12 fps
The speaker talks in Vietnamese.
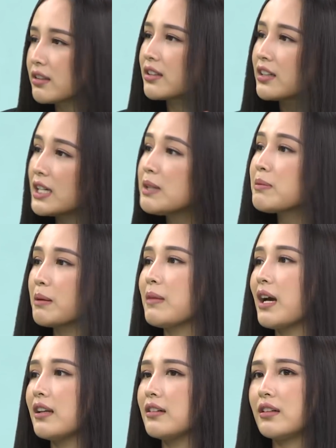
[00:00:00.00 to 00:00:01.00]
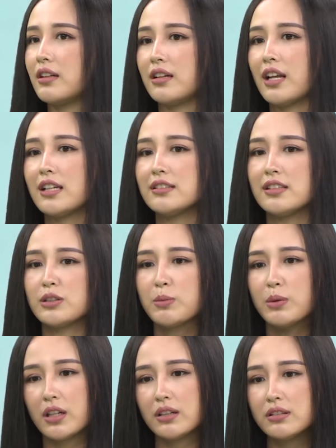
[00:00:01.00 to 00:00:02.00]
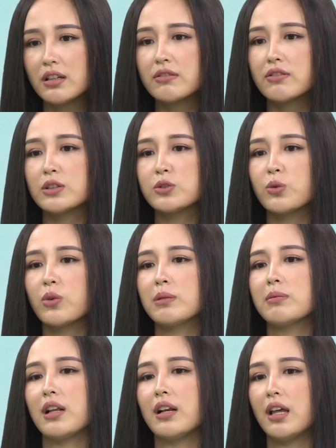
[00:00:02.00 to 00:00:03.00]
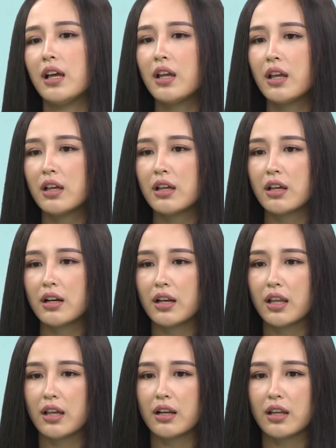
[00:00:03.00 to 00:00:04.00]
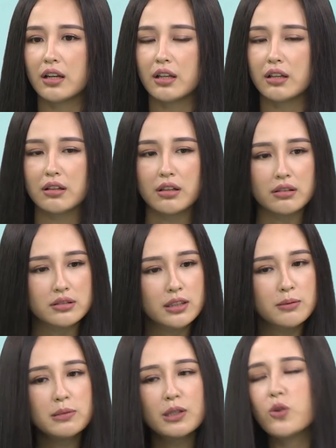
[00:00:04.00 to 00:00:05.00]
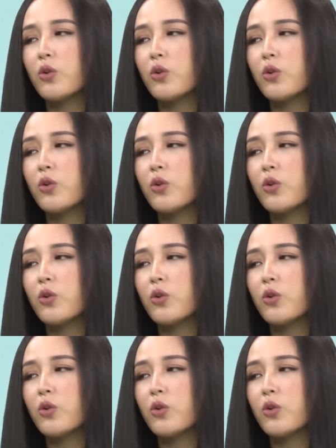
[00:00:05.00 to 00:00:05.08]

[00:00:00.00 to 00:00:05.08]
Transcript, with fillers: khi mà bạn đại diện cho một đất nước và xung quanh bạn là là là, là, là 90 cô